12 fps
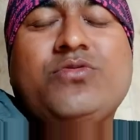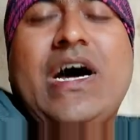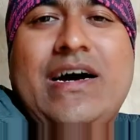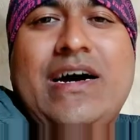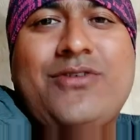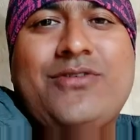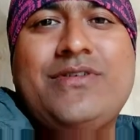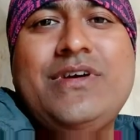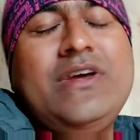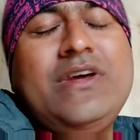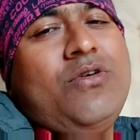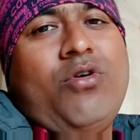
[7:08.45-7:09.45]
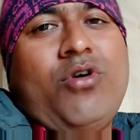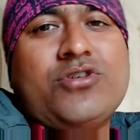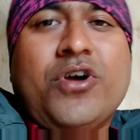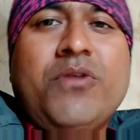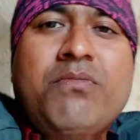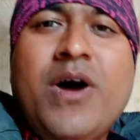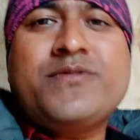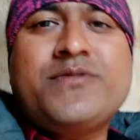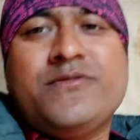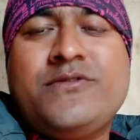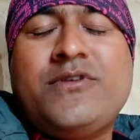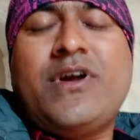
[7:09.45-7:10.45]
উদাহরণ অসম্ভব
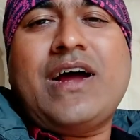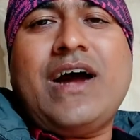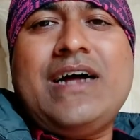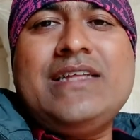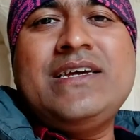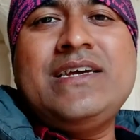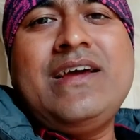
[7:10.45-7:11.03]
সুন্দর কাজ